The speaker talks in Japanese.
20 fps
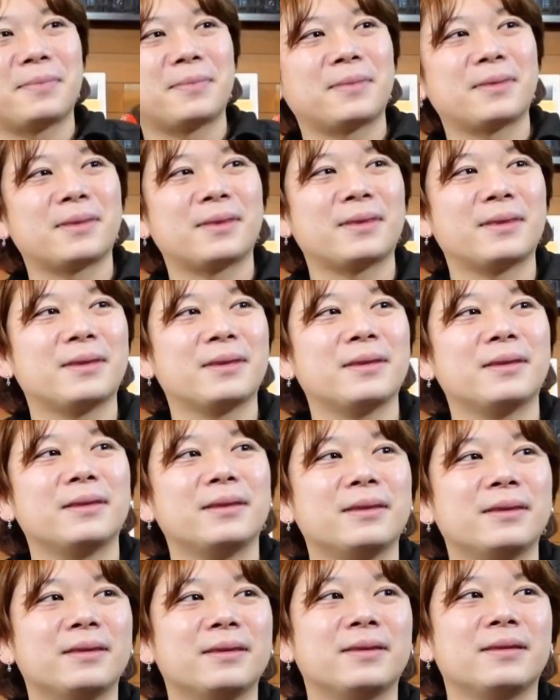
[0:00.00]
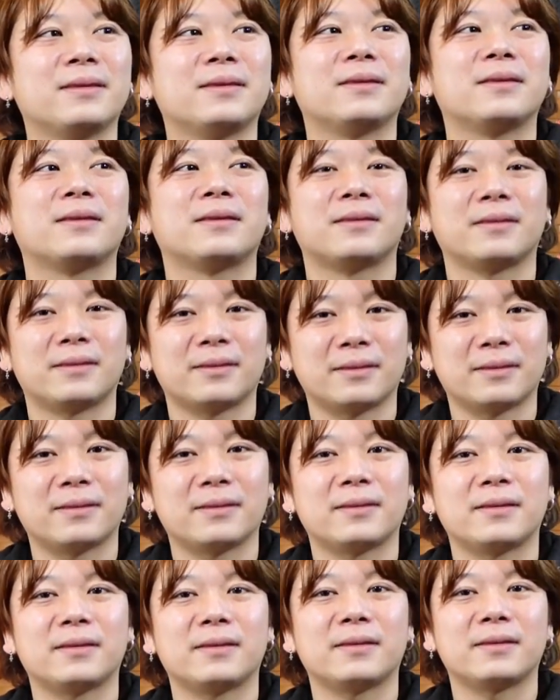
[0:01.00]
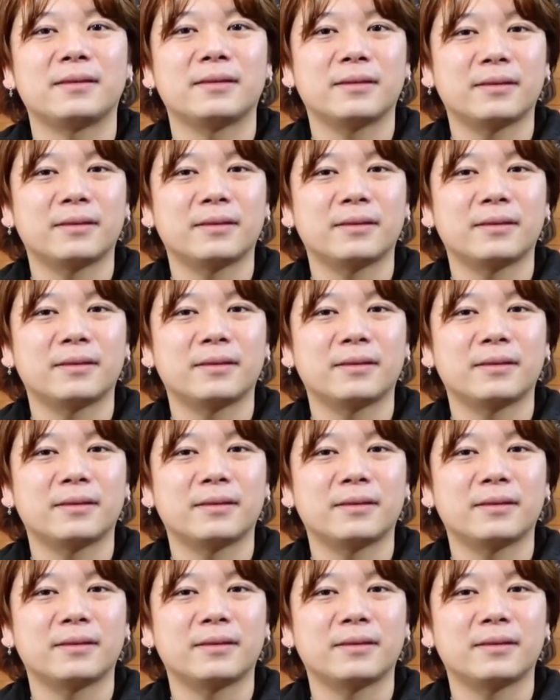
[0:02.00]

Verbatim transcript: 僕もえマジでっていう話に